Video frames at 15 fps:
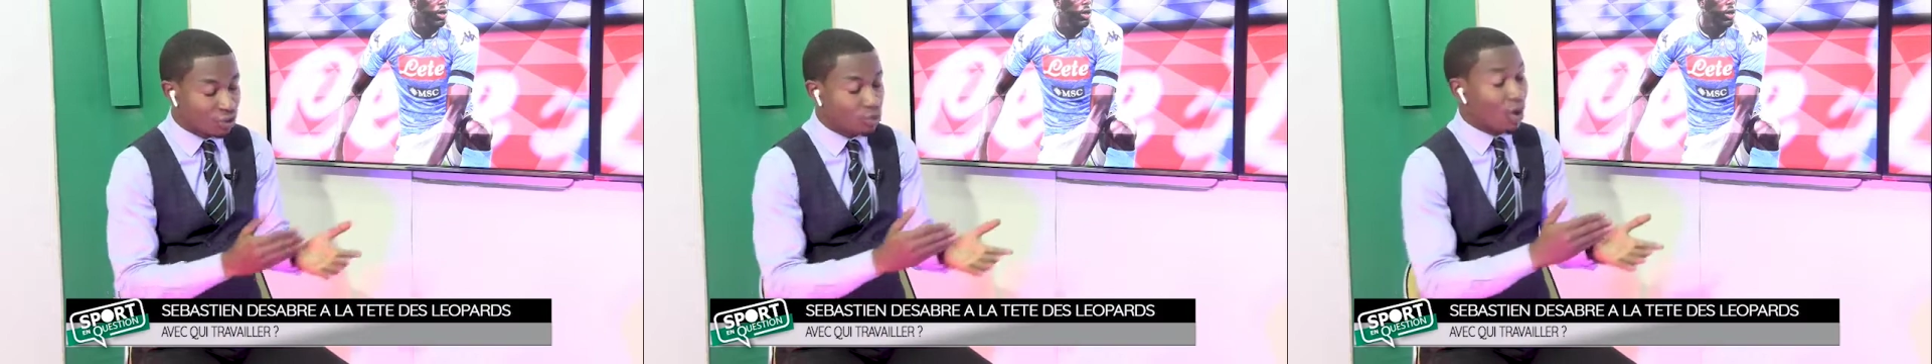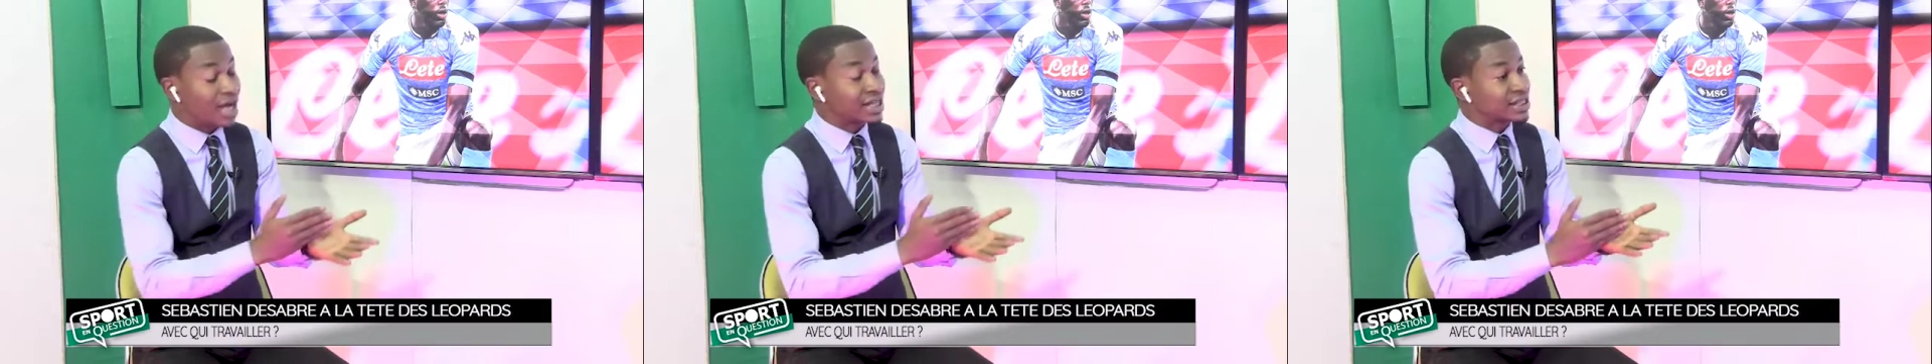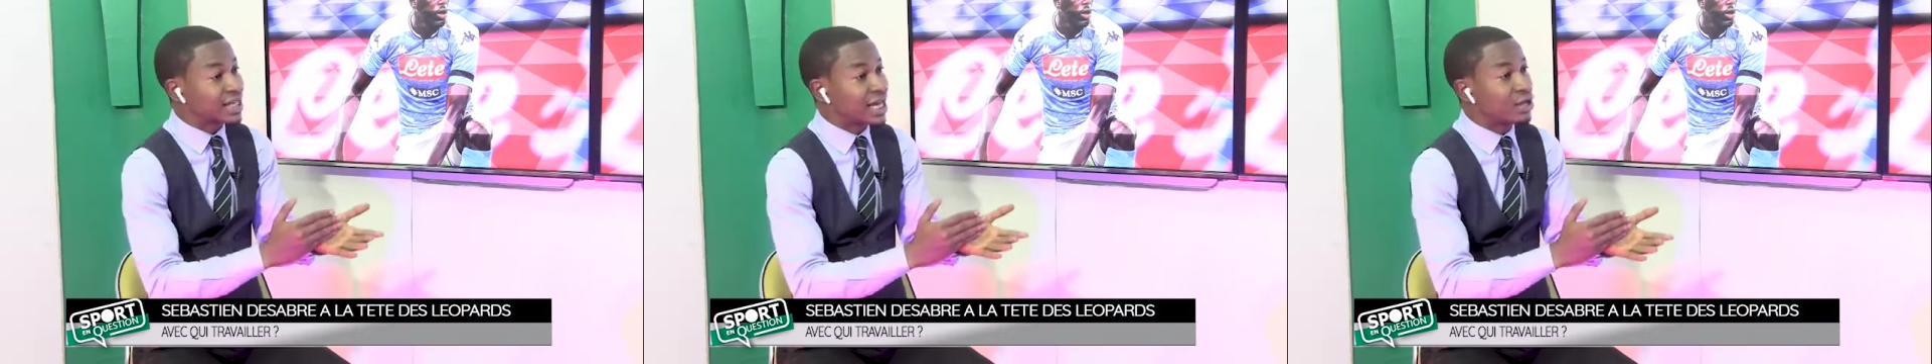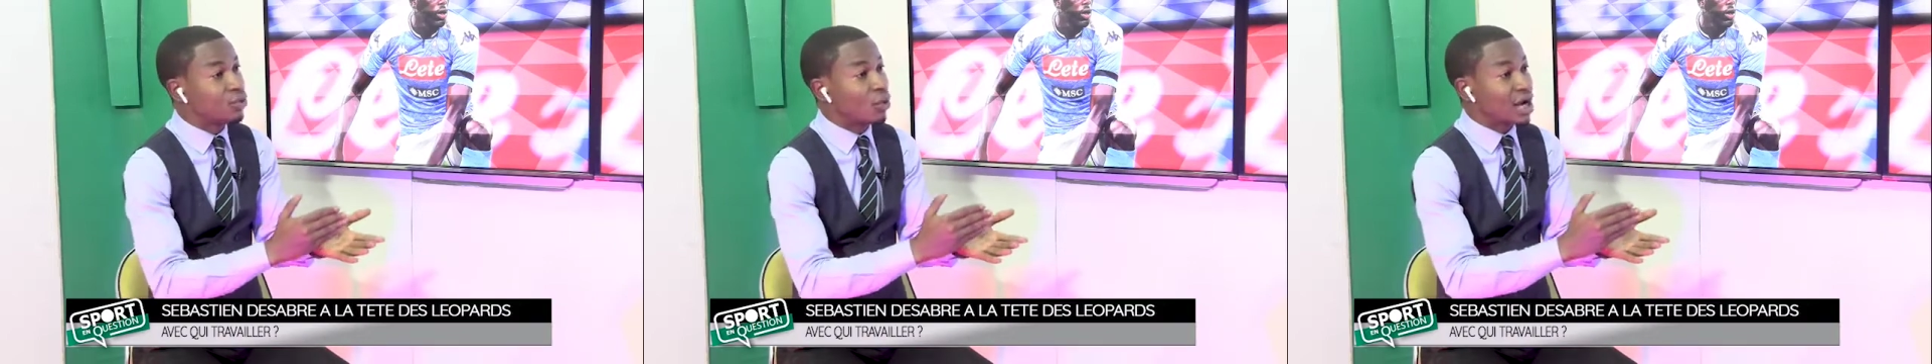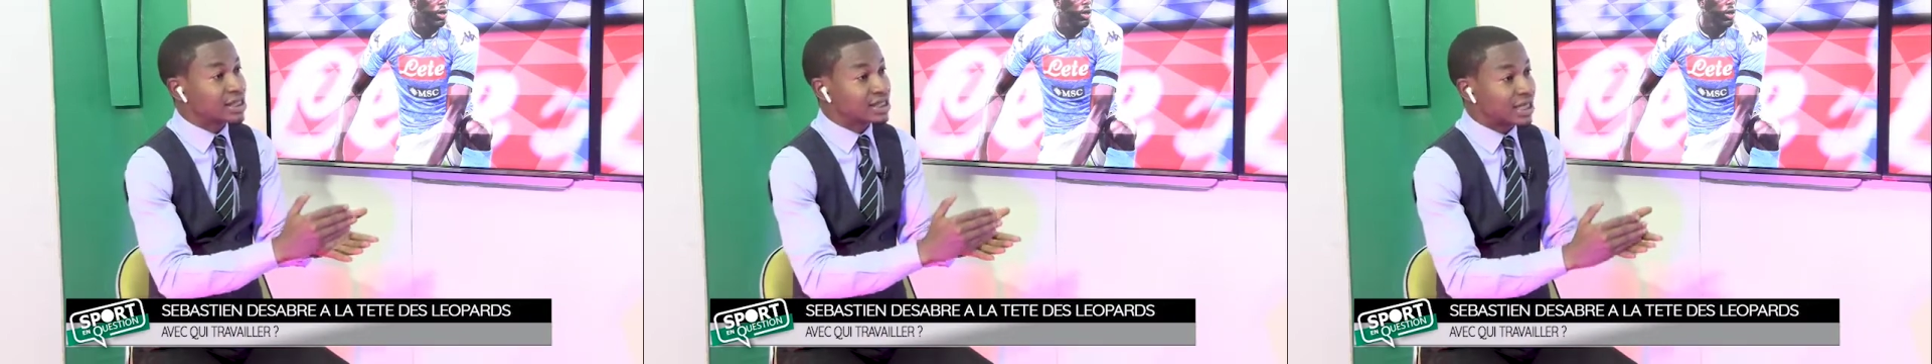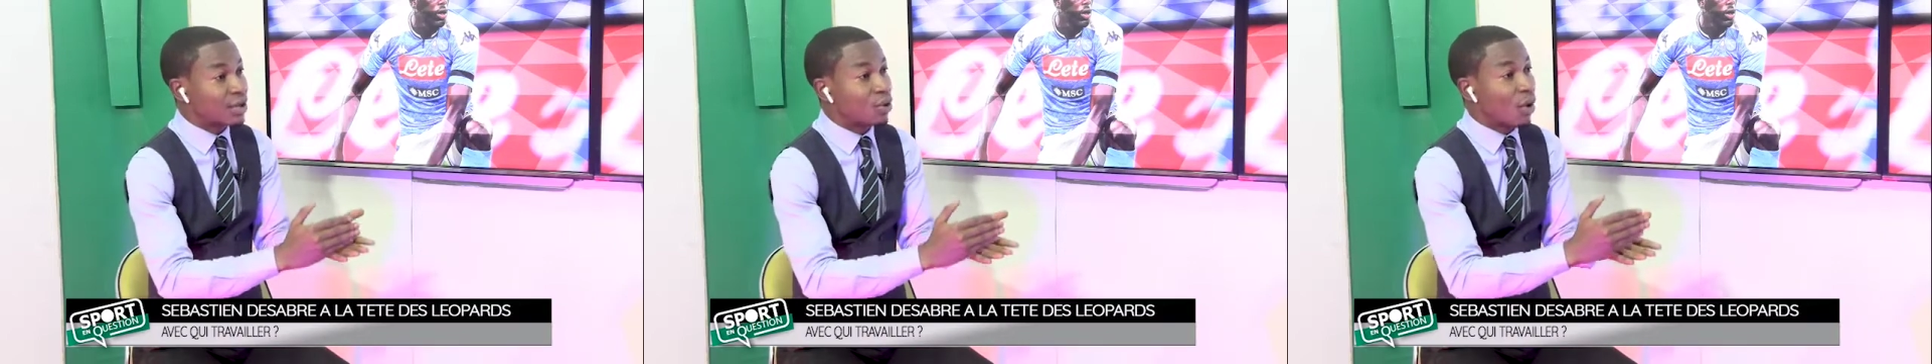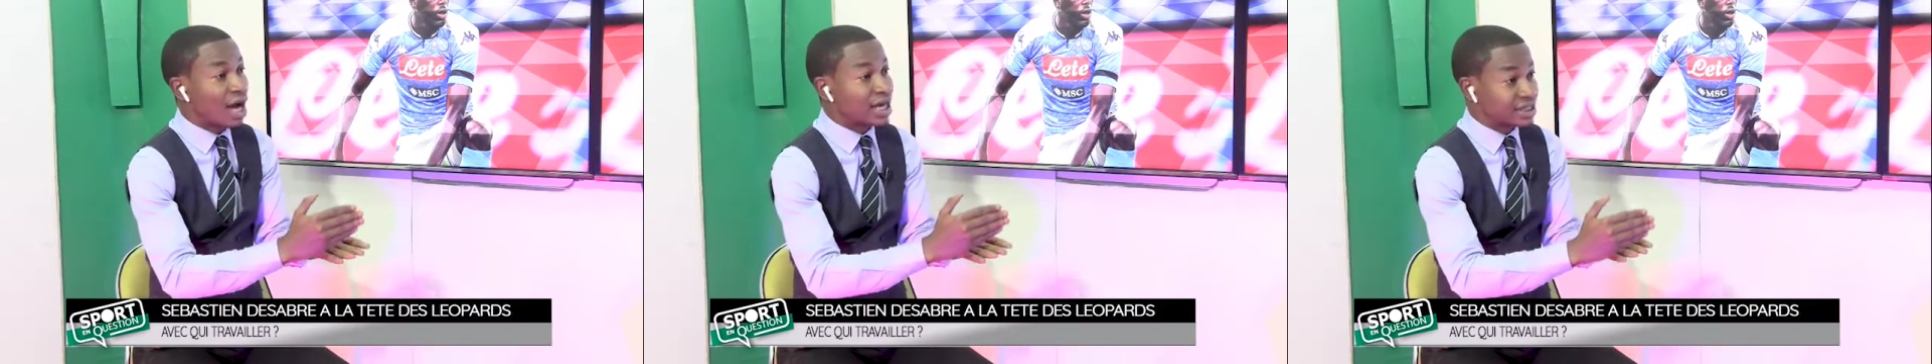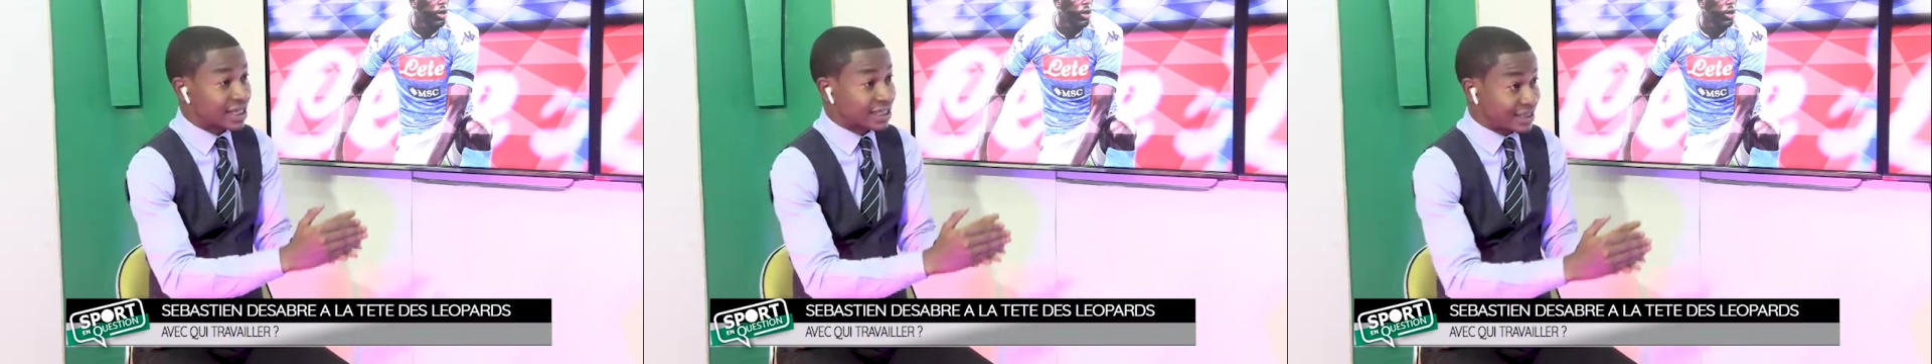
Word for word: il y aura ça, il y aura ça, il y aura ça.